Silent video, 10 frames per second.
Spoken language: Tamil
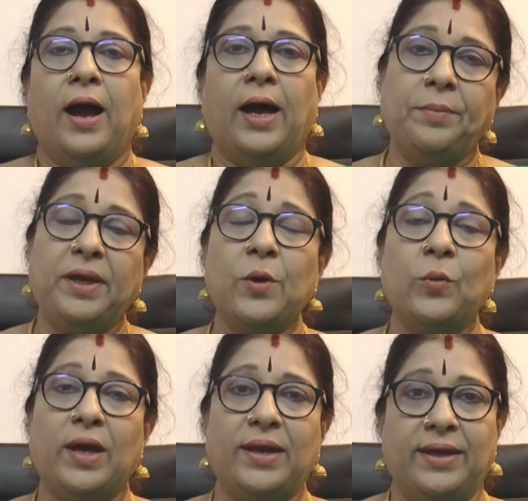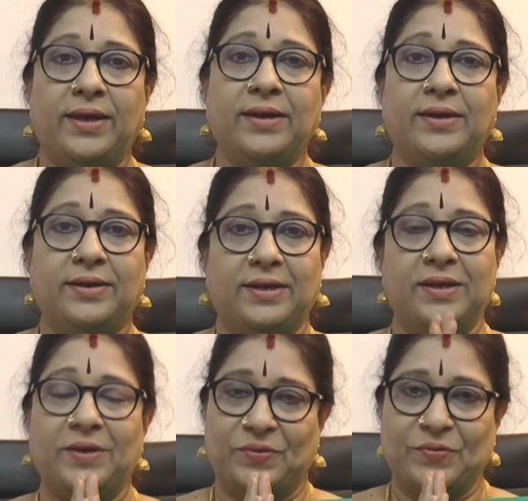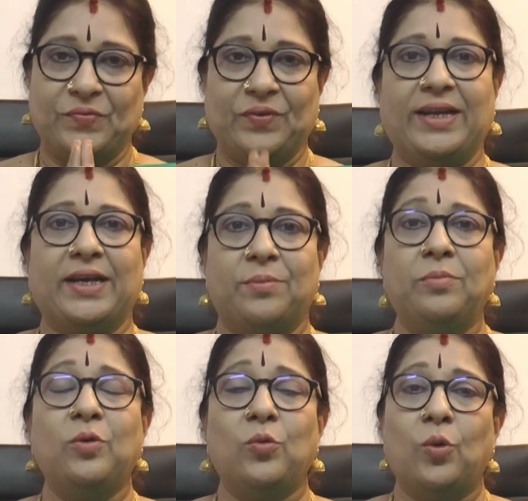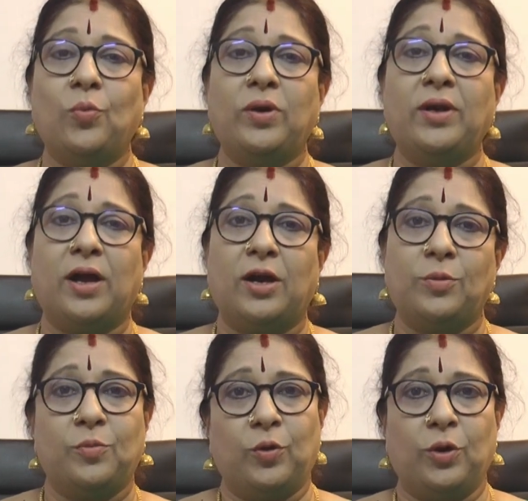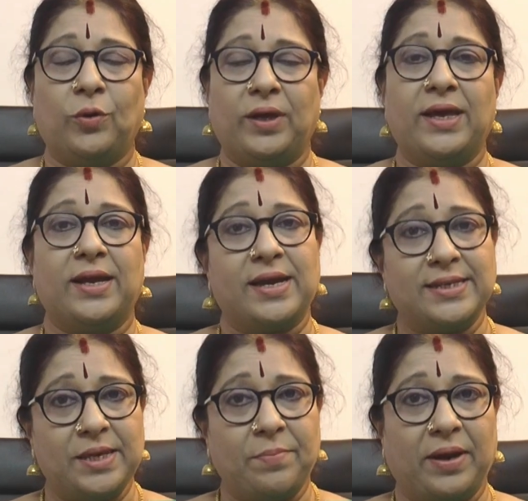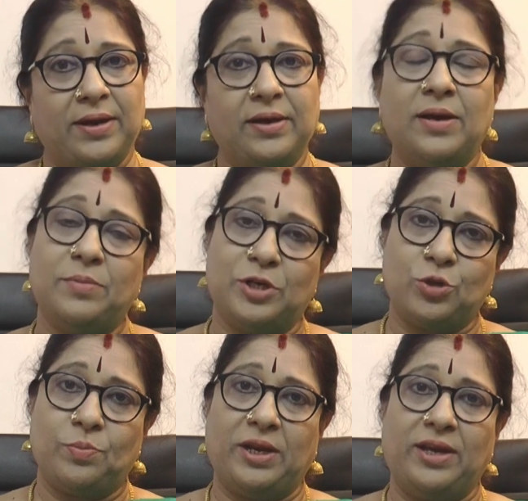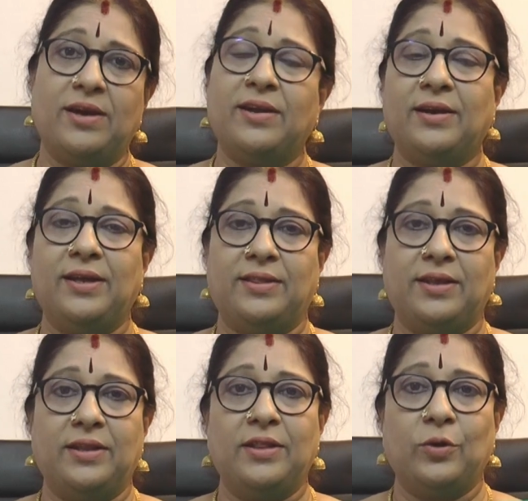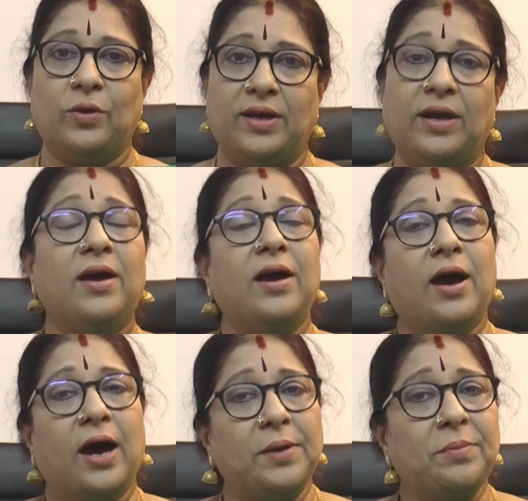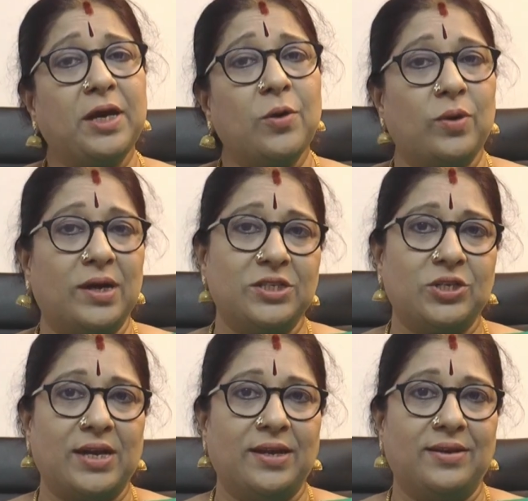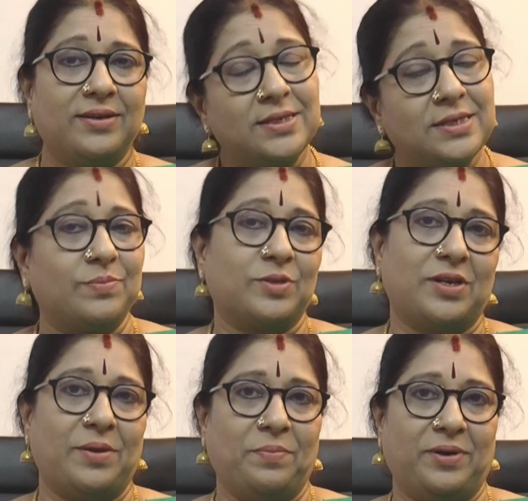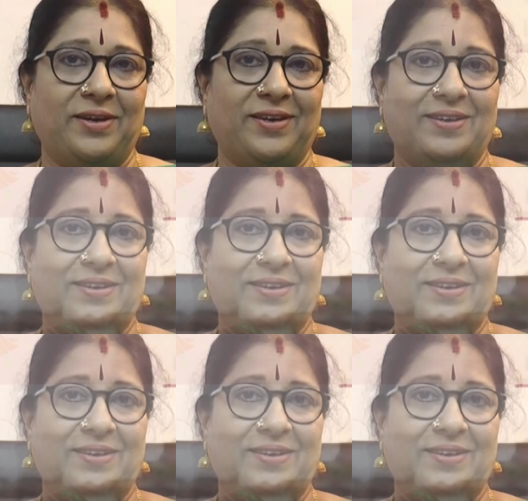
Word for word: ஆன்மீக உலா நேயர்களுக்கு வணக்கம் ஒவ்வொரு நாளும் உங்களுடைய ராசி பலன்கள் மற்றும் பரிகாரங்களை தெரிந்து கொள்ள ஆன்மீக உலா சேனலுக்கு சப்ஸ்கிரைப் பண்ணுங்கள்